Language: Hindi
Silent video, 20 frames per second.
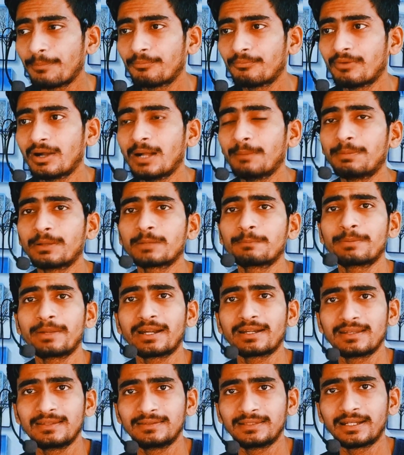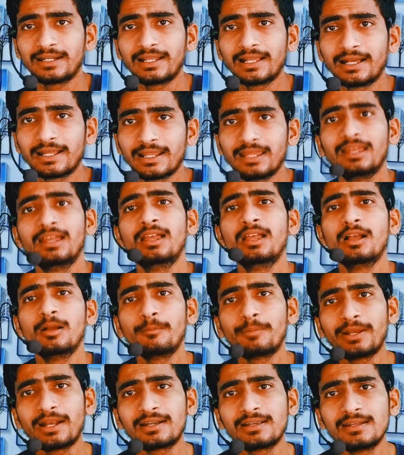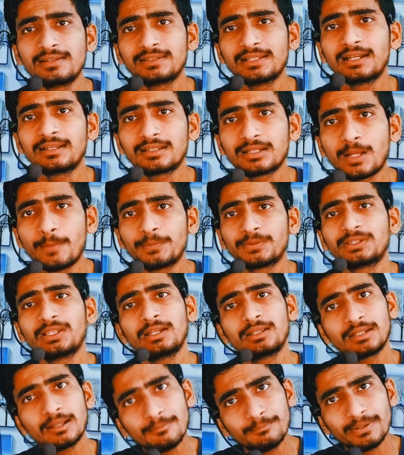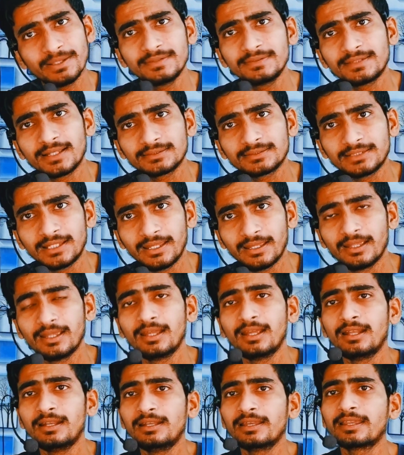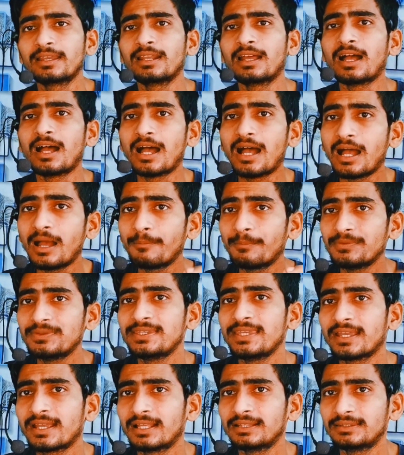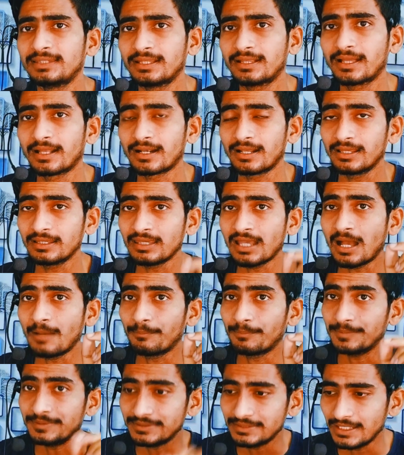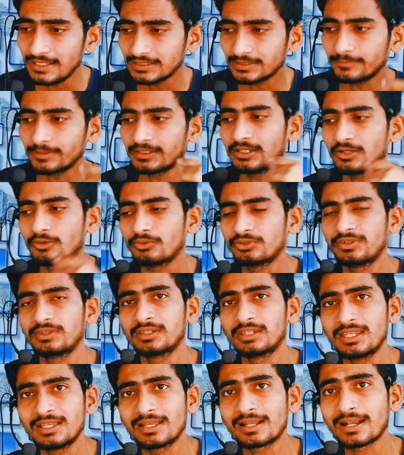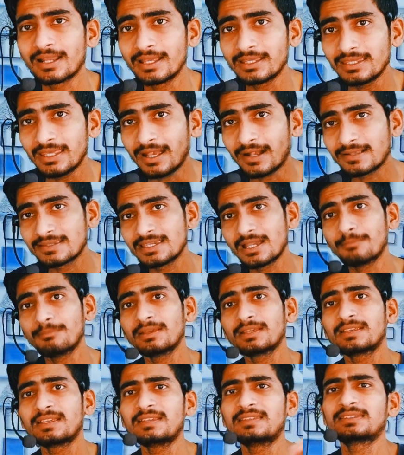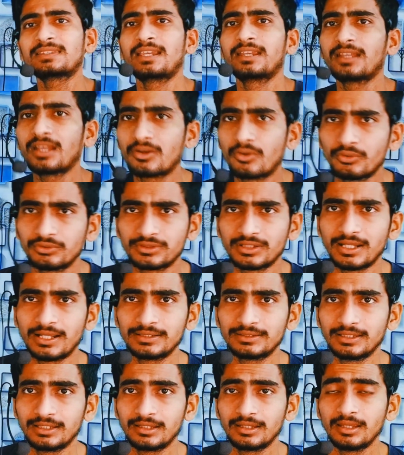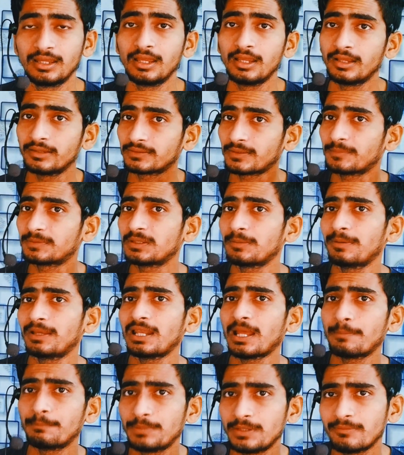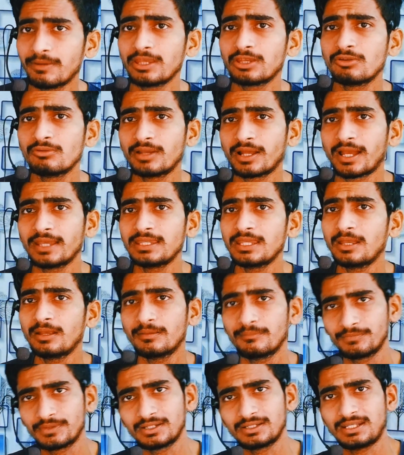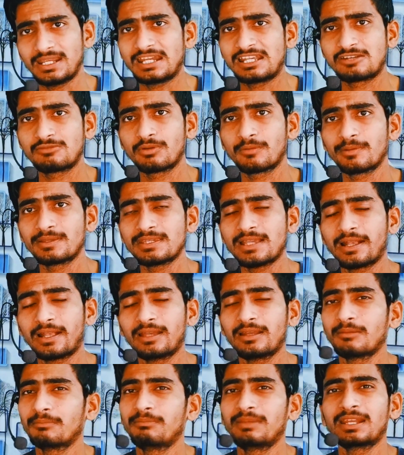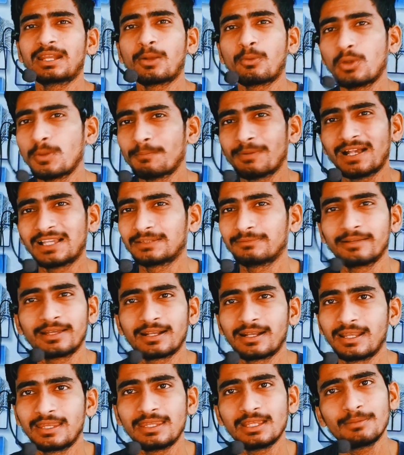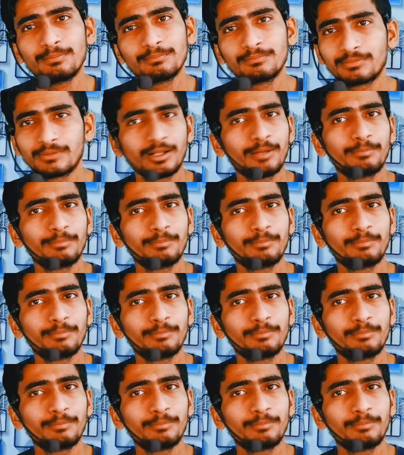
आप वहां पर प्रैक्टिस सेट लगा रहे हैं प्रैक्टिस सेट टफ से टफ बन सकता है लेकिन आप ये गलती कर रहे हैं कि आप ये समझने की कोशिश नहीं कर रहे हैं कि एग्जाम में किस तरह के क्वेश्चन आते हैं सबसे पहले आप पी वाई क्यू लगाइए टेक्स्ट बुक पर जाकर मेरा कोई पास वगैरह नहीं है